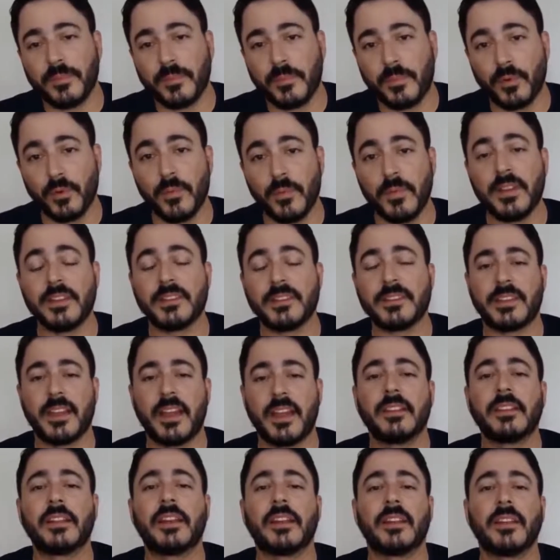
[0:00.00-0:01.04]
para o
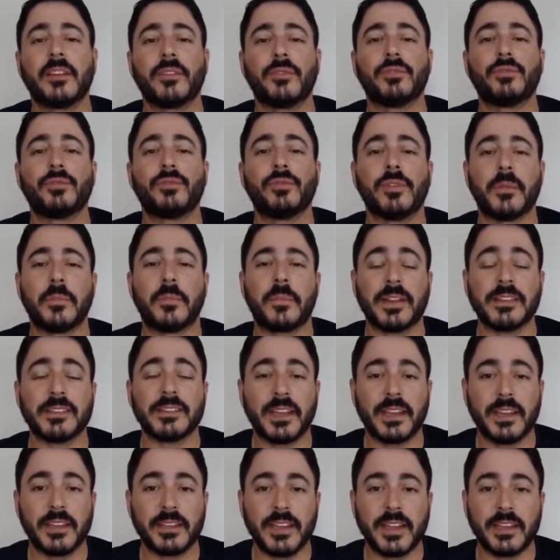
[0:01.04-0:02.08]
Ministério da Agricultura, para a
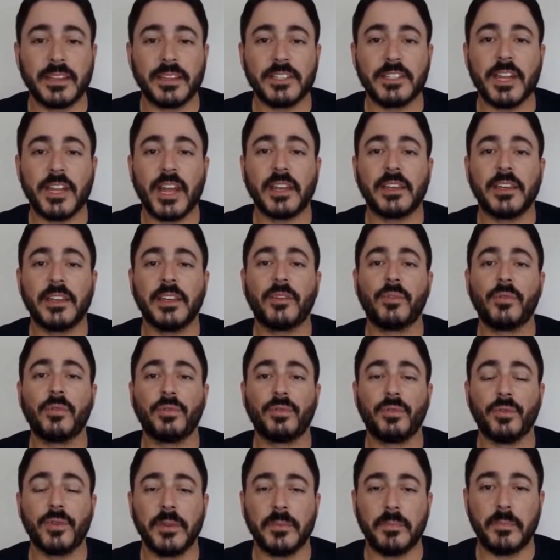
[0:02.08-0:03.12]
Secretaria de
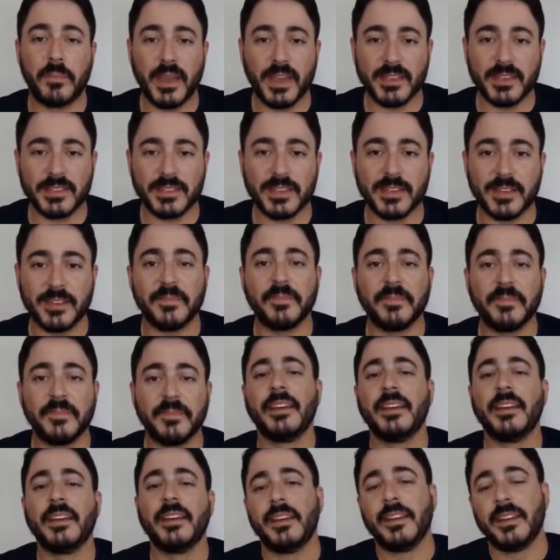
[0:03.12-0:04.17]
Aquicultura e Pesca
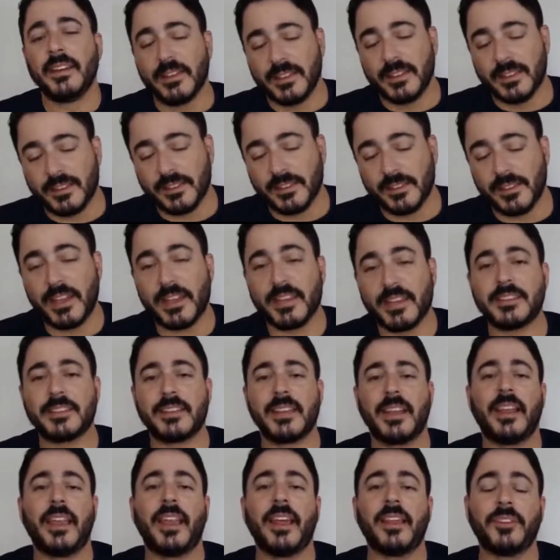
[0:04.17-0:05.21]
nesse
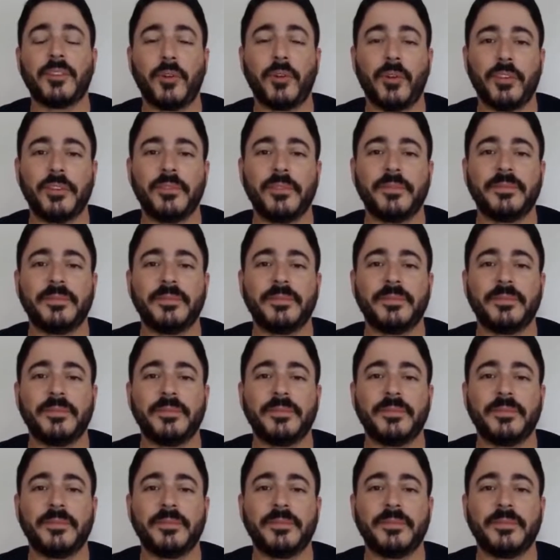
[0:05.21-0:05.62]
relatório.